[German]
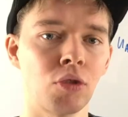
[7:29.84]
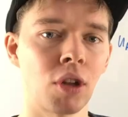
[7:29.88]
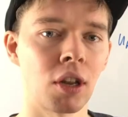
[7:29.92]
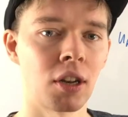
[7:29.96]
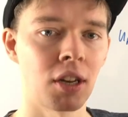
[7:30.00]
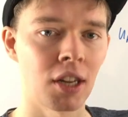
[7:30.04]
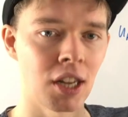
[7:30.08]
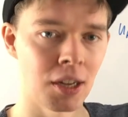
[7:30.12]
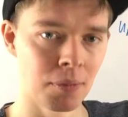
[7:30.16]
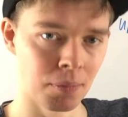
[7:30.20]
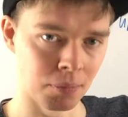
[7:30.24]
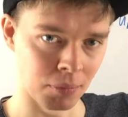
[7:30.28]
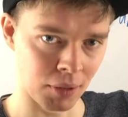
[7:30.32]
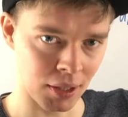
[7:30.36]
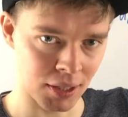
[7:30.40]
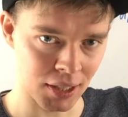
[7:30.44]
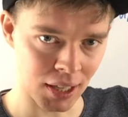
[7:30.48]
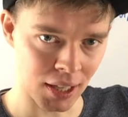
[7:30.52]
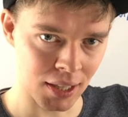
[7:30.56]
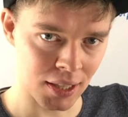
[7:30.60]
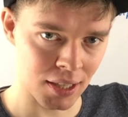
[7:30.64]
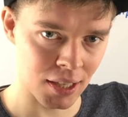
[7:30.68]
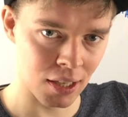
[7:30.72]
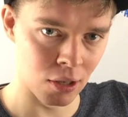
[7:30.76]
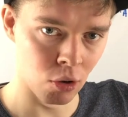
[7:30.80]
dann eben das
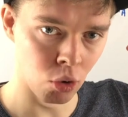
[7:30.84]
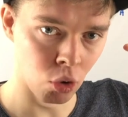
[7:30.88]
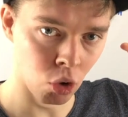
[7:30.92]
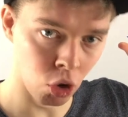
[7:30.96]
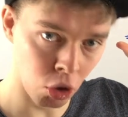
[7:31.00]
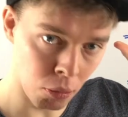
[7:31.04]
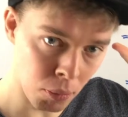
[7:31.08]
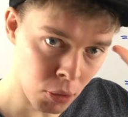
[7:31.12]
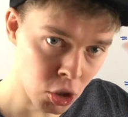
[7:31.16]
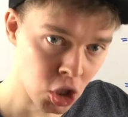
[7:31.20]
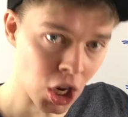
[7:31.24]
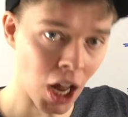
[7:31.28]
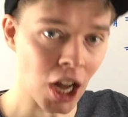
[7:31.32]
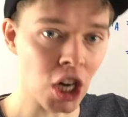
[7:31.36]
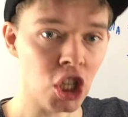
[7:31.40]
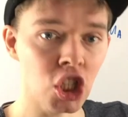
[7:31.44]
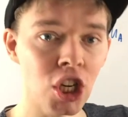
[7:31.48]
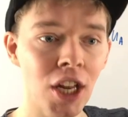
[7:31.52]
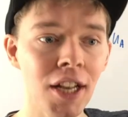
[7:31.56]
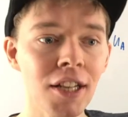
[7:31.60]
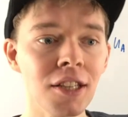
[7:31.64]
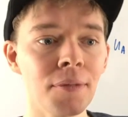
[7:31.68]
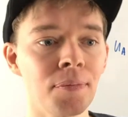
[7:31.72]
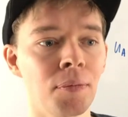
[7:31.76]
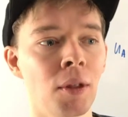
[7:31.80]
Ganze logarithmisch
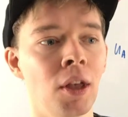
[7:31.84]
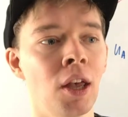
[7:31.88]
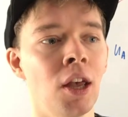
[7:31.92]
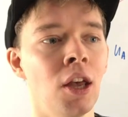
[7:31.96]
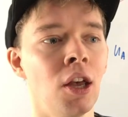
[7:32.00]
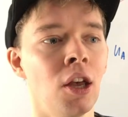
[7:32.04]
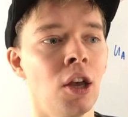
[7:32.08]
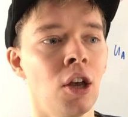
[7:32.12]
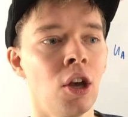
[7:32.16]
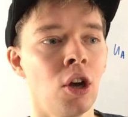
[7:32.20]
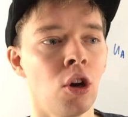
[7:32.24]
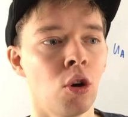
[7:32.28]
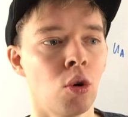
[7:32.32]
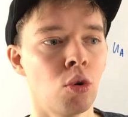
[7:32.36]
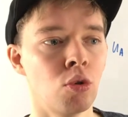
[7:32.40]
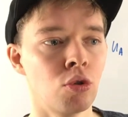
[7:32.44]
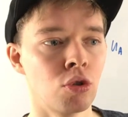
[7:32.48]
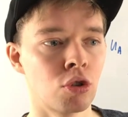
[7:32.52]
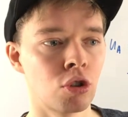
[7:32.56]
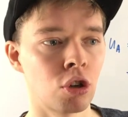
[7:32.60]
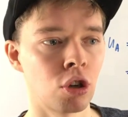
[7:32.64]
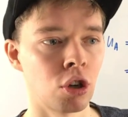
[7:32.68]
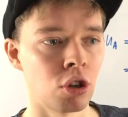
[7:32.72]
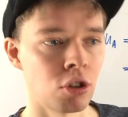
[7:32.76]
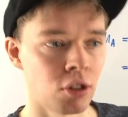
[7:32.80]
dargestellt.
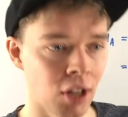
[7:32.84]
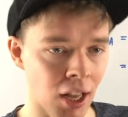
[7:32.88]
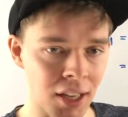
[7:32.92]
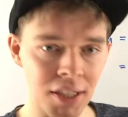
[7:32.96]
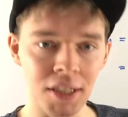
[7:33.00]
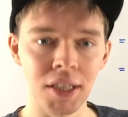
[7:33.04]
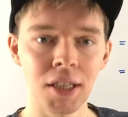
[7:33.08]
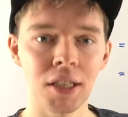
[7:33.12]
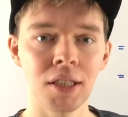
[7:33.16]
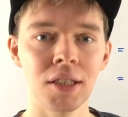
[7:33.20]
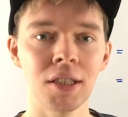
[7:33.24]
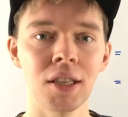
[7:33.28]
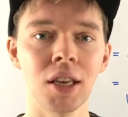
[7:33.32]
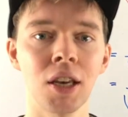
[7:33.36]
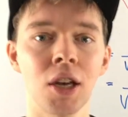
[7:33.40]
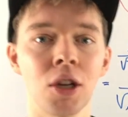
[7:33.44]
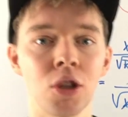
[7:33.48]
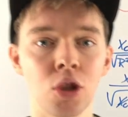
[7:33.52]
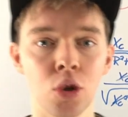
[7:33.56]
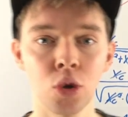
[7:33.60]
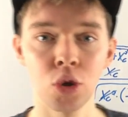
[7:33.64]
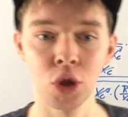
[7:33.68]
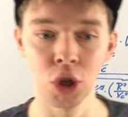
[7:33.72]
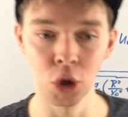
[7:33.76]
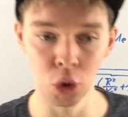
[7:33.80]
Und das jetzt
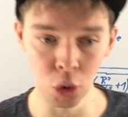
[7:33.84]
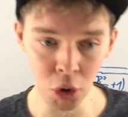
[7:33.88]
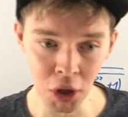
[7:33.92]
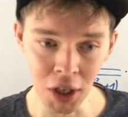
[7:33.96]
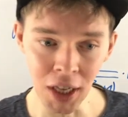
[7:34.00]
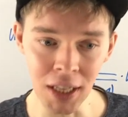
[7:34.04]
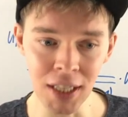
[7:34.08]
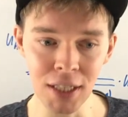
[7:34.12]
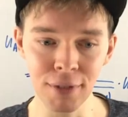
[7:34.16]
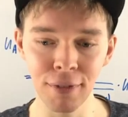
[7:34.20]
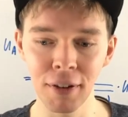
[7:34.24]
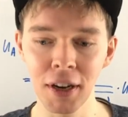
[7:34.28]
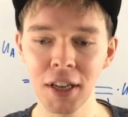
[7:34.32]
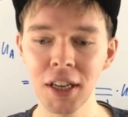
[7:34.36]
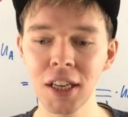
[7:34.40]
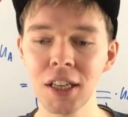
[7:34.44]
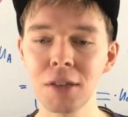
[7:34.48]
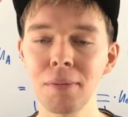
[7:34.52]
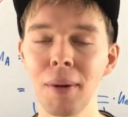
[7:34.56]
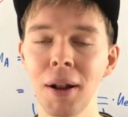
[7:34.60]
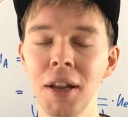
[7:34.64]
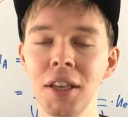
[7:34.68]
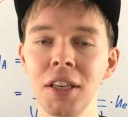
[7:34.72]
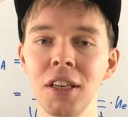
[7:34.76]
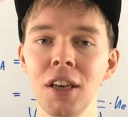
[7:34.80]
zur Theorie, jetzt verlinke ich
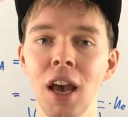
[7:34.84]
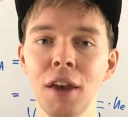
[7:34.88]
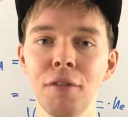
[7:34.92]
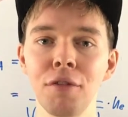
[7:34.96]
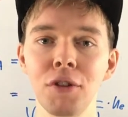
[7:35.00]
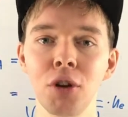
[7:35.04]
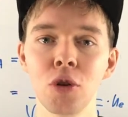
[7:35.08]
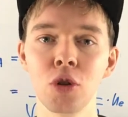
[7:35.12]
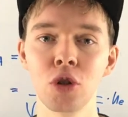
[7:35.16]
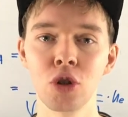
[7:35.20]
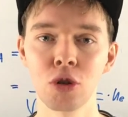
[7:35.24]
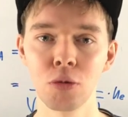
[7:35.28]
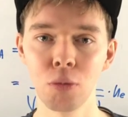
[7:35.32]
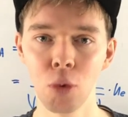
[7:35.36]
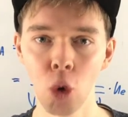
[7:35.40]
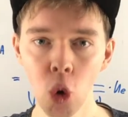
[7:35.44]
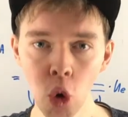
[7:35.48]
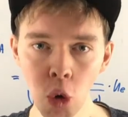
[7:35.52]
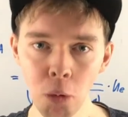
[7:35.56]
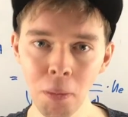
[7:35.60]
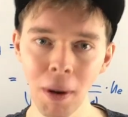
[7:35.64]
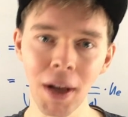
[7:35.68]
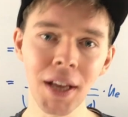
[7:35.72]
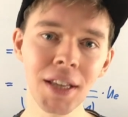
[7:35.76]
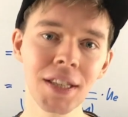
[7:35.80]
mal hier ein Video zum
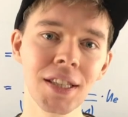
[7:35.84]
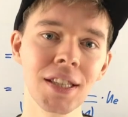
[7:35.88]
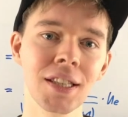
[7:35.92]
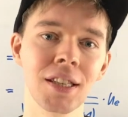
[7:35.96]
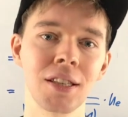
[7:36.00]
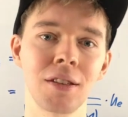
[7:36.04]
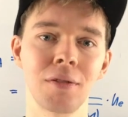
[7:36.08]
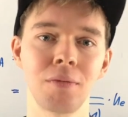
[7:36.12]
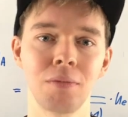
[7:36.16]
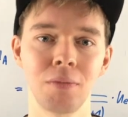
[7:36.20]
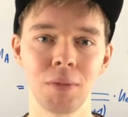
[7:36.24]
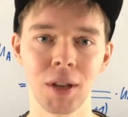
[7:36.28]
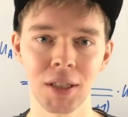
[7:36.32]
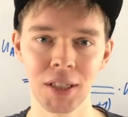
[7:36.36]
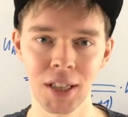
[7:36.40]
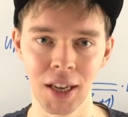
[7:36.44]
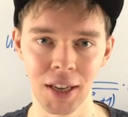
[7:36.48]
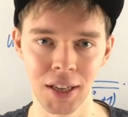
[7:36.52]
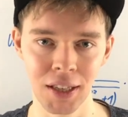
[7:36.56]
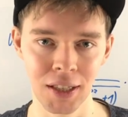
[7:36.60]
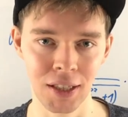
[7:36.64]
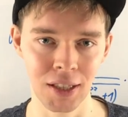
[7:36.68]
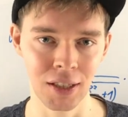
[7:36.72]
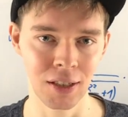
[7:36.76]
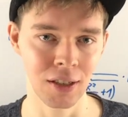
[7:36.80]
Hochpass. Das
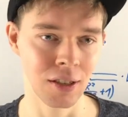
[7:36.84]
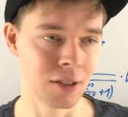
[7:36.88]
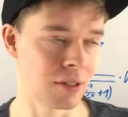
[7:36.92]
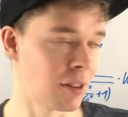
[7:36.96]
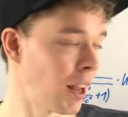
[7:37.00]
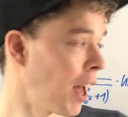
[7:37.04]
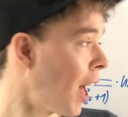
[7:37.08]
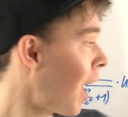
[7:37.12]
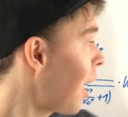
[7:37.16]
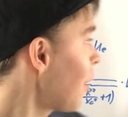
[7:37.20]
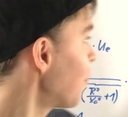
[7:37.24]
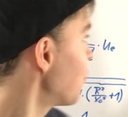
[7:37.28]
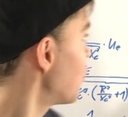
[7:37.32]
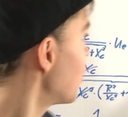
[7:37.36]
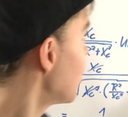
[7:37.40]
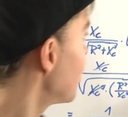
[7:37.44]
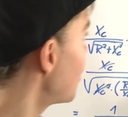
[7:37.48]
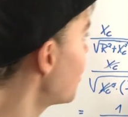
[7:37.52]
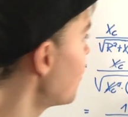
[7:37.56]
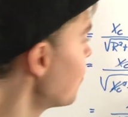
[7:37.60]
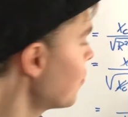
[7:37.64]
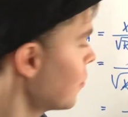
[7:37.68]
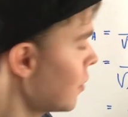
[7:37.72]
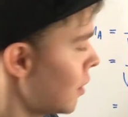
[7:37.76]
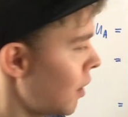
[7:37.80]
heißt, da haben
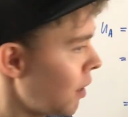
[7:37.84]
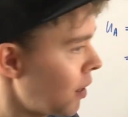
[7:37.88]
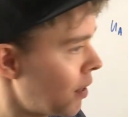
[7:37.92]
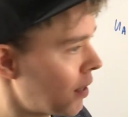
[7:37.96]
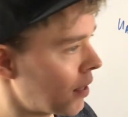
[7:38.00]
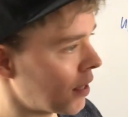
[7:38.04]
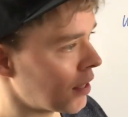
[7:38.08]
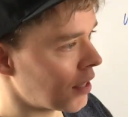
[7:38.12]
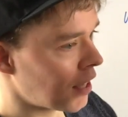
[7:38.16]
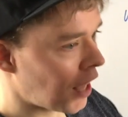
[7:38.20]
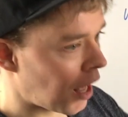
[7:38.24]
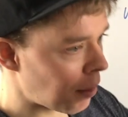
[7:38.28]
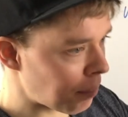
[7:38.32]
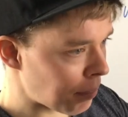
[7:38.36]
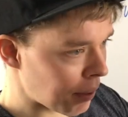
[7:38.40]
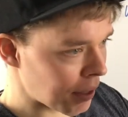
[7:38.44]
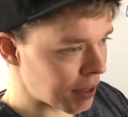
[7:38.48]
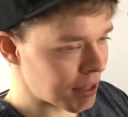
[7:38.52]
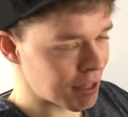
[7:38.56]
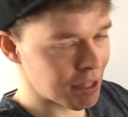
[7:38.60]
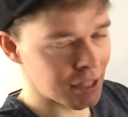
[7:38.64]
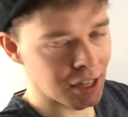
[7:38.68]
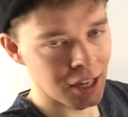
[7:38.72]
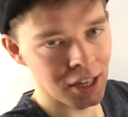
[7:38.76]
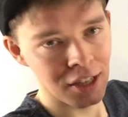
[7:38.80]
wir jetzt
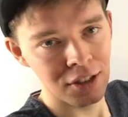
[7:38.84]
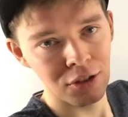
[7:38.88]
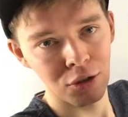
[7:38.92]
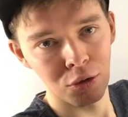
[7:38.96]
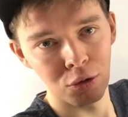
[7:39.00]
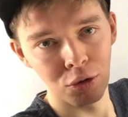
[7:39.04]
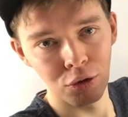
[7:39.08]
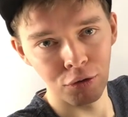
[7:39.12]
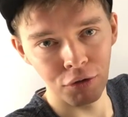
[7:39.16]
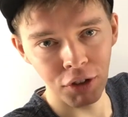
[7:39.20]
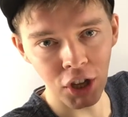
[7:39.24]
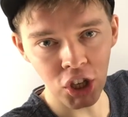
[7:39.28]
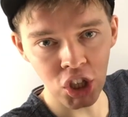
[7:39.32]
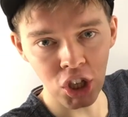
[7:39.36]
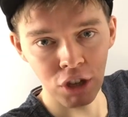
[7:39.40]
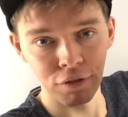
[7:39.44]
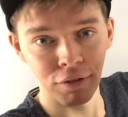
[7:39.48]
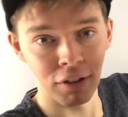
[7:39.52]
Kapazität und wir schon